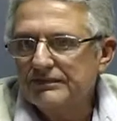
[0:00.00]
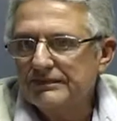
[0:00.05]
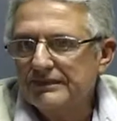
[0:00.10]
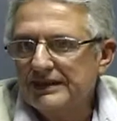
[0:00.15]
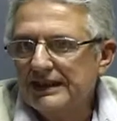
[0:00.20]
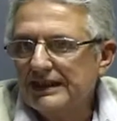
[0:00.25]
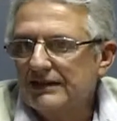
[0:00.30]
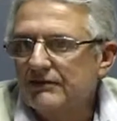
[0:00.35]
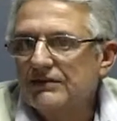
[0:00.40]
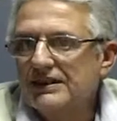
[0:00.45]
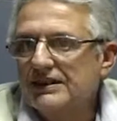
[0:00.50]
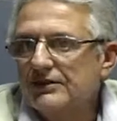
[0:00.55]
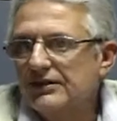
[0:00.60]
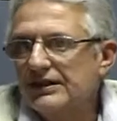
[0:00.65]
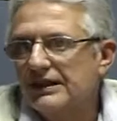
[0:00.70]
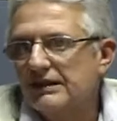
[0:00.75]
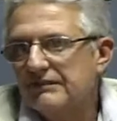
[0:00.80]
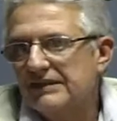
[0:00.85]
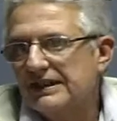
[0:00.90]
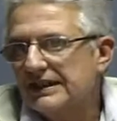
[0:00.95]
descuento
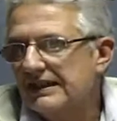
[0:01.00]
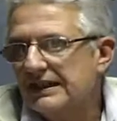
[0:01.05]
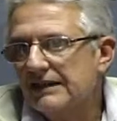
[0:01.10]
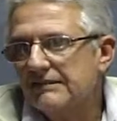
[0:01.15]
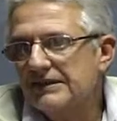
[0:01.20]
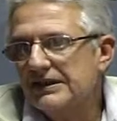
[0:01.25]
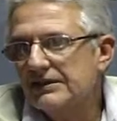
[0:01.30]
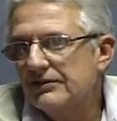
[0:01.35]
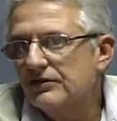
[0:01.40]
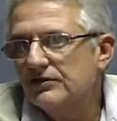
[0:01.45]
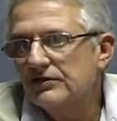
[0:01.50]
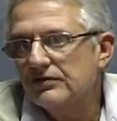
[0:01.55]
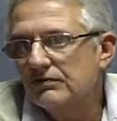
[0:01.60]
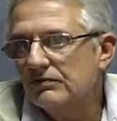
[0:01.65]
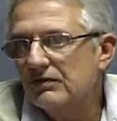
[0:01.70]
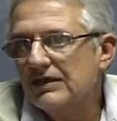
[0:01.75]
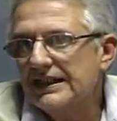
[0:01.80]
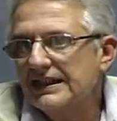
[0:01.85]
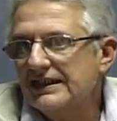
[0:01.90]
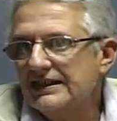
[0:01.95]
en el medicamento de un
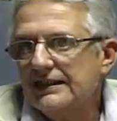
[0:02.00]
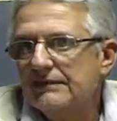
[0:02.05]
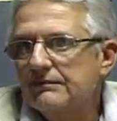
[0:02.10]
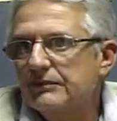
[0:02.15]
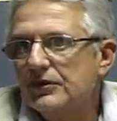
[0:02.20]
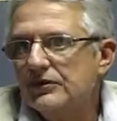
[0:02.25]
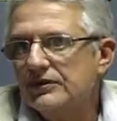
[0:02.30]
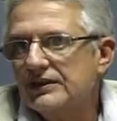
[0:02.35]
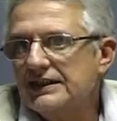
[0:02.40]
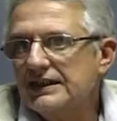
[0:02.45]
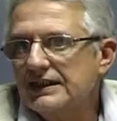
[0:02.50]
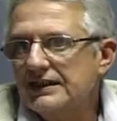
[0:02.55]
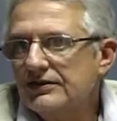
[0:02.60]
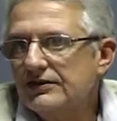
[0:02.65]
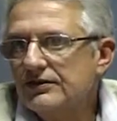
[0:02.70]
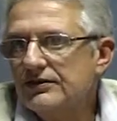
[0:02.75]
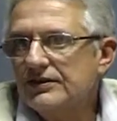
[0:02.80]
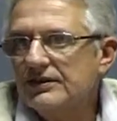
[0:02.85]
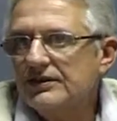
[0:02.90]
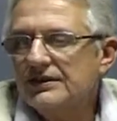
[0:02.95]

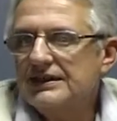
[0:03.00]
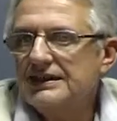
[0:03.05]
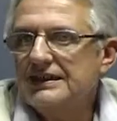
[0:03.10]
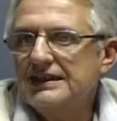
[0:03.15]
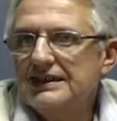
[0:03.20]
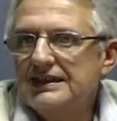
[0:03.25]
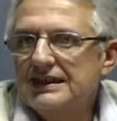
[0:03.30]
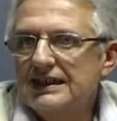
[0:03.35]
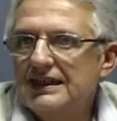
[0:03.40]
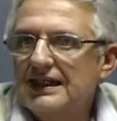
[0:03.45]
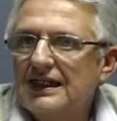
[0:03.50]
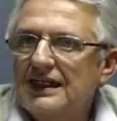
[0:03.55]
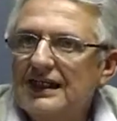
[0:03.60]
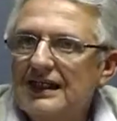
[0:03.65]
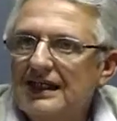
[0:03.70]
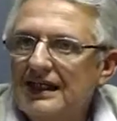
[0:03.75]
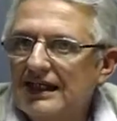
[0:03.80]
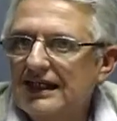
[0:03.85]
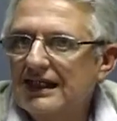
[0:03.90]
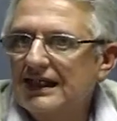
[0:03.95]
40% y
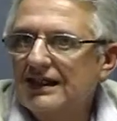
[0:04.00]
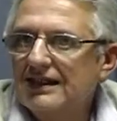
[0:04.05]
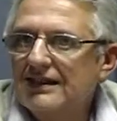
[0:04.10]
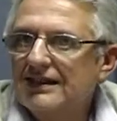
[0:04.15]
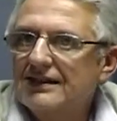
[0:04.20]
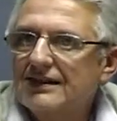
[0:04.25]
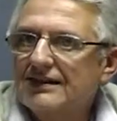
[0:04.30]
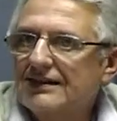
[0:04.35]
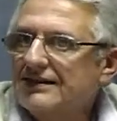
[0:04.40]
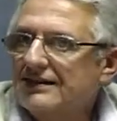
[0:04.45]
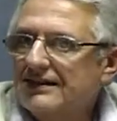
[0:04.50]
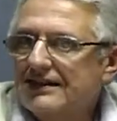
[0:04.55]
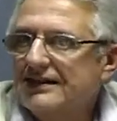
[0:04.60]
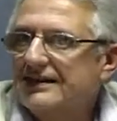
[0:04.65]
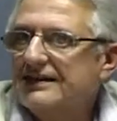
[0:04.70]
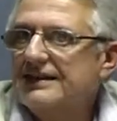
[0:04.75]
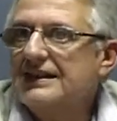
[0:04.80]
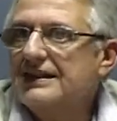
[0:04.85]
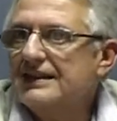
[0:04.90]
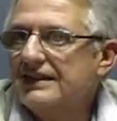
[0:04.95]
el
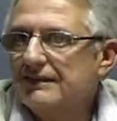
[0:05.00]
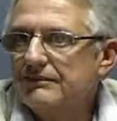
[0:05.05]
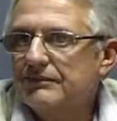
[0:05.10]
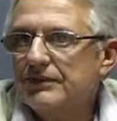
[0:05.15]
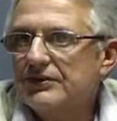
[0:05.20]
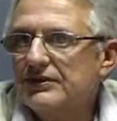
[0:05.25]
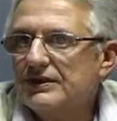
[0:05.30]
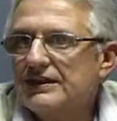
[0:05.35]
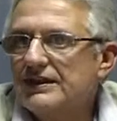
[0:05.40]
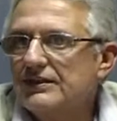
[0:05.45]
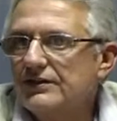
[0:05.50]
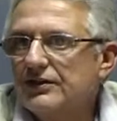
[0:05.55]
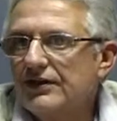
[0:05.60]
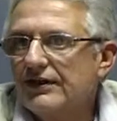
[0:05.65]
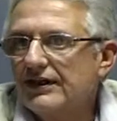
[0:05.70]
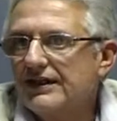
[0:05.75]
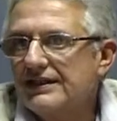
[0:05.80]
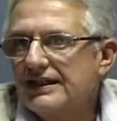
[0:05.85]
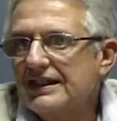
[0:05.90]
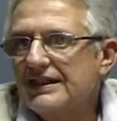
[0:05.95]
60%
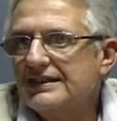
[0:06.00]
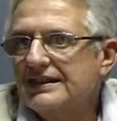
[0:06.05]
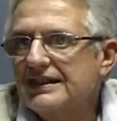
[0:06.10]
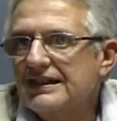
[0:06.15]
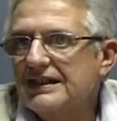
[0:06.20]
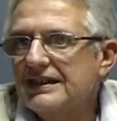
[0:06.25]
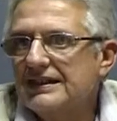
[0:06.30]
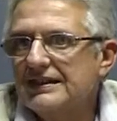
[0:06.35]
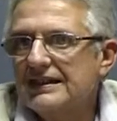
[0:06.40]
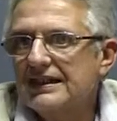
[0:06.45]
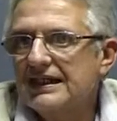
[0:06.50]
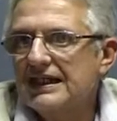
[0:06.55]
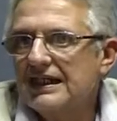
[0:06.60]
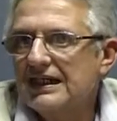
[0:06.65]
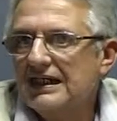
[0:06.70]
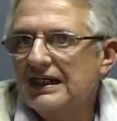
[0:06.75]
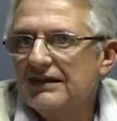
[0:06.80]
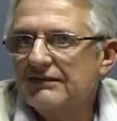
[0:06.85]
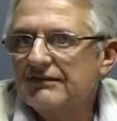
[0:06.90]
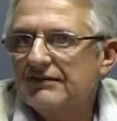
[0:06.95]
restante le llega
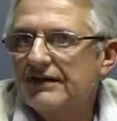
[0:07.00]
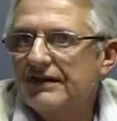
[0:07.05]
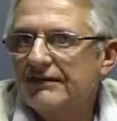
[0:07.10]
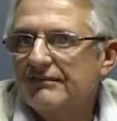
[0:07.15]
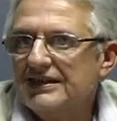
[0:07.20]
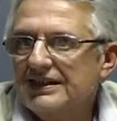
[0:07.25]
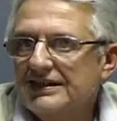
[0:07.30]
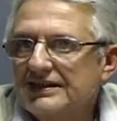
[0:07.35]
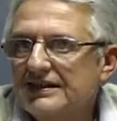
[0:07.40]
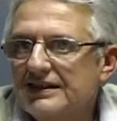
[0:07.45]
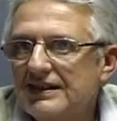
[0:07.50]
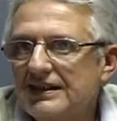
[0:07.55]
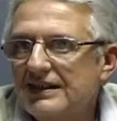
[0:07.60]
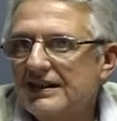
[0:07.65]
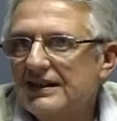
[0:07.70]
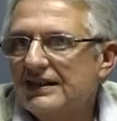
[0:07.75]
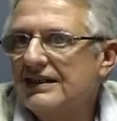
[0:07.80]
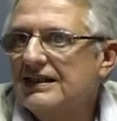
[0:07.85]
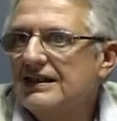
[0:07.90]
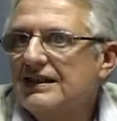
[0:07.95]
a la farmacia
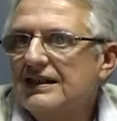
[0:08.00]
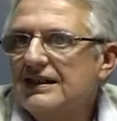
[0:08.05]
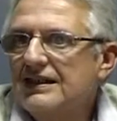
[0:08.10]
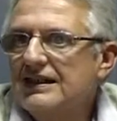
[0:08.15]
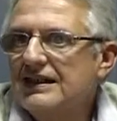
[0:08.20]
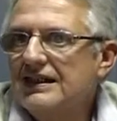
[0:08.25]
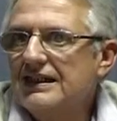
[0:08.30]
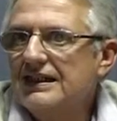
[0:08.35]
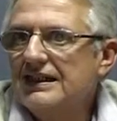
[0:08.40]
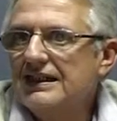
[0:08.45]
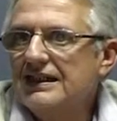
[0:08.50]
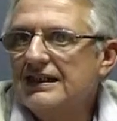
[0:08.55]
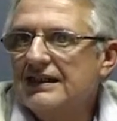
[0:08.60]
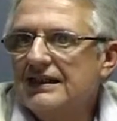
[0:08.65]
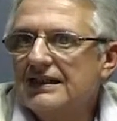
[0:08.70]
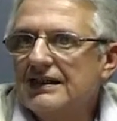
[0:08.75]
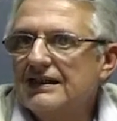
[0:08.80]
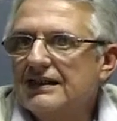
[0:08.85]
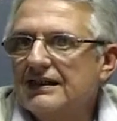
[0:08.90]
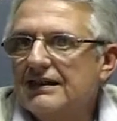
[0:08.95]

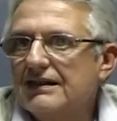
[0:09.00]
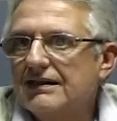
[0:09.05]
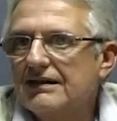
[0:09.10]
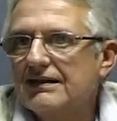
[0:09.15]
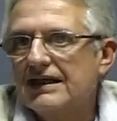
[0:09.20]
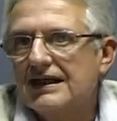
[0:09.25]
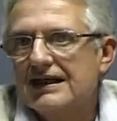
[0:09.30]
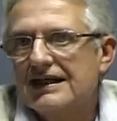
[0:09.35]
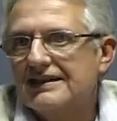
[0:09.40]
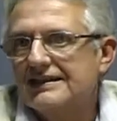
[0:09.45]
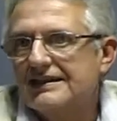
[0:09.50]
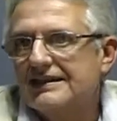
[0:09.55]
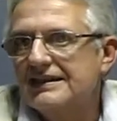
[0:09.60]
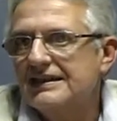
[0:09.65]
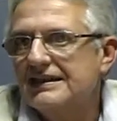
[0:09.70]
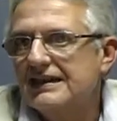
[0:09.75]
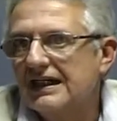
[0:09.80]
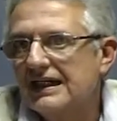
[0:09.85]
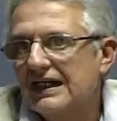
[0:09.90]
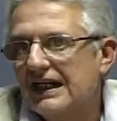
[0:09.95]
eh,
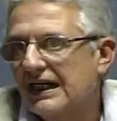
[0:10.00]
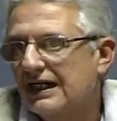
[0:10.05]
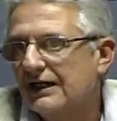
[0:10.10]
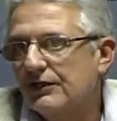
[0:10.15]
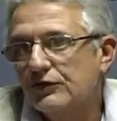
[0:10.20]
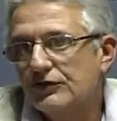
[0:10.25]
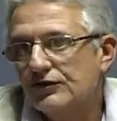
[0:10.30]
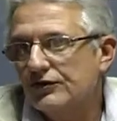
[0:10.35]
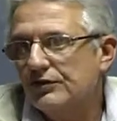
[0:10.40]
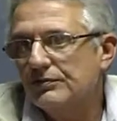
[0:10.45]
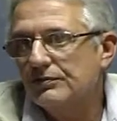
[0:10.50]
así a, grosso